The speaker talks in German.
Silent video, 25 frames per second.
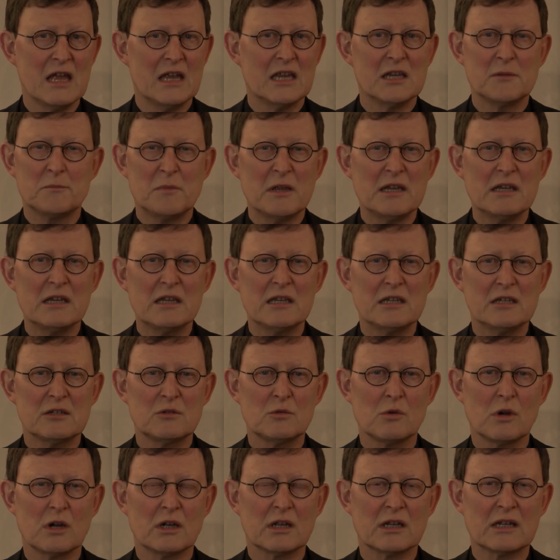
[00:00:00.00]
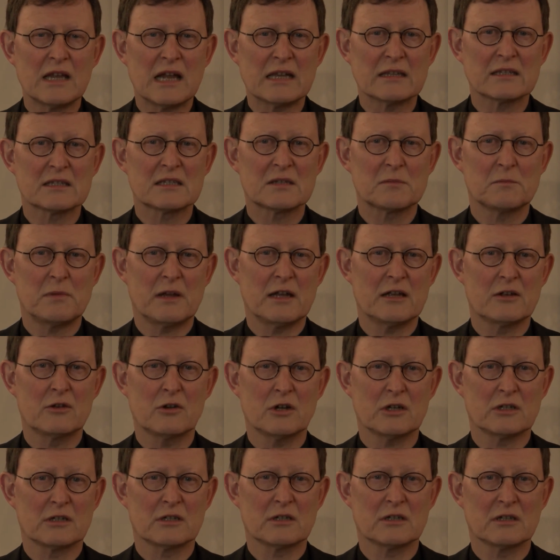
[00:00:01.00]
Ich bin nicht nur ganz bei
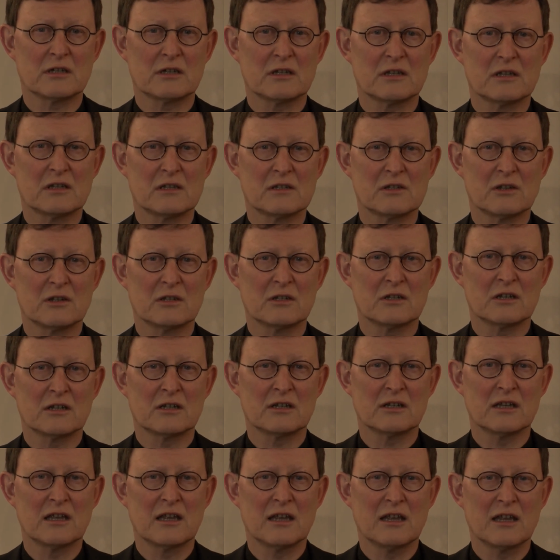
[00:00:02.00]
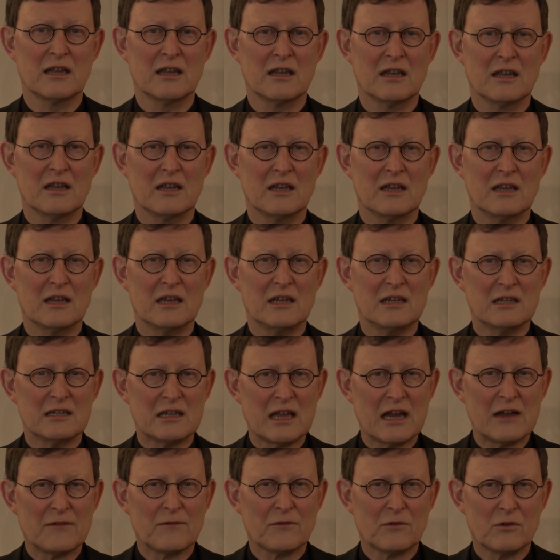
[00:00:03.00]
Gott, sondern ich
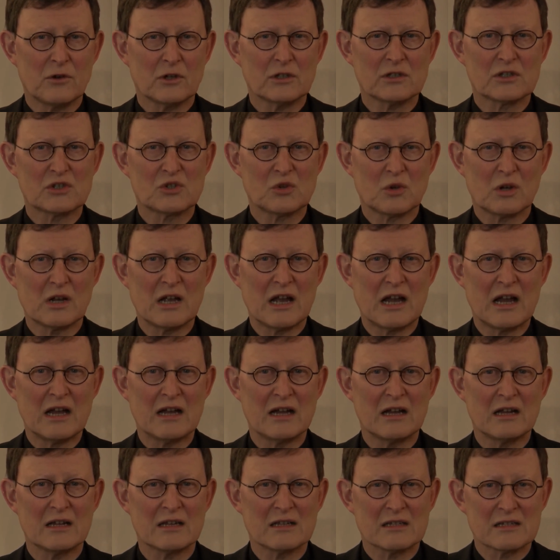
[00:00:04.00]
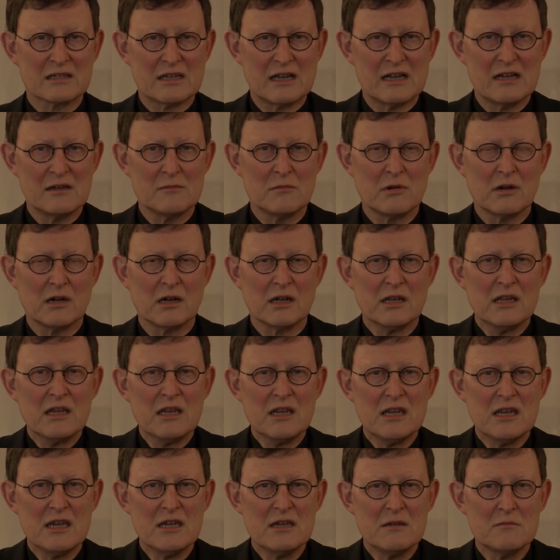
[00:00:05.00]
darf Gott sogar selber
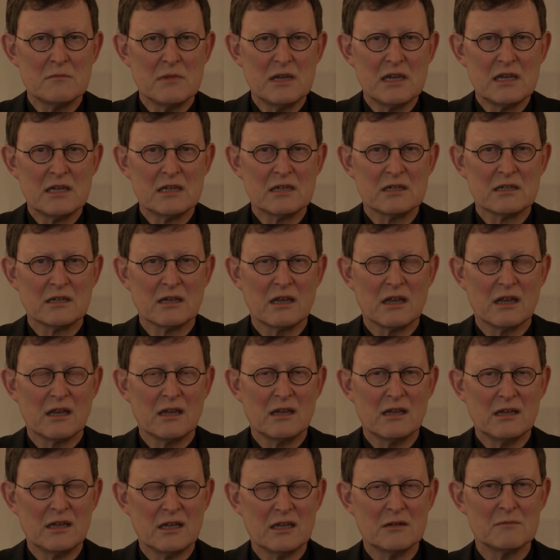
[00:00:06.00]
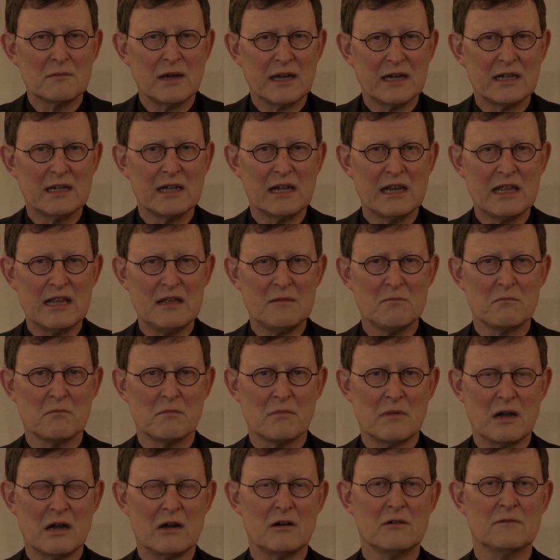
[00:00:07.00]
in mich, in mein
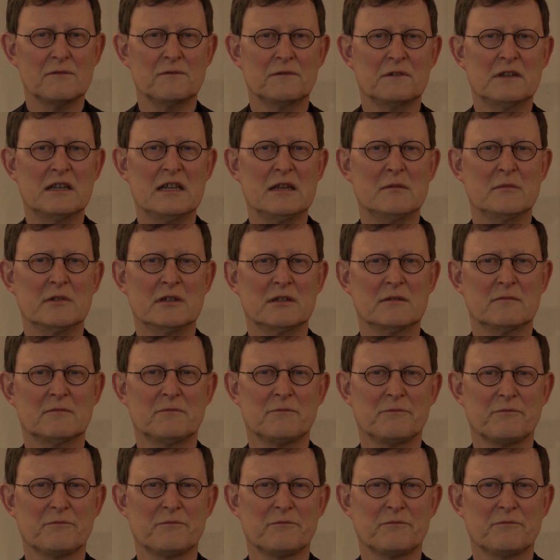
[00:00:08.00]
Leben aufnehmen.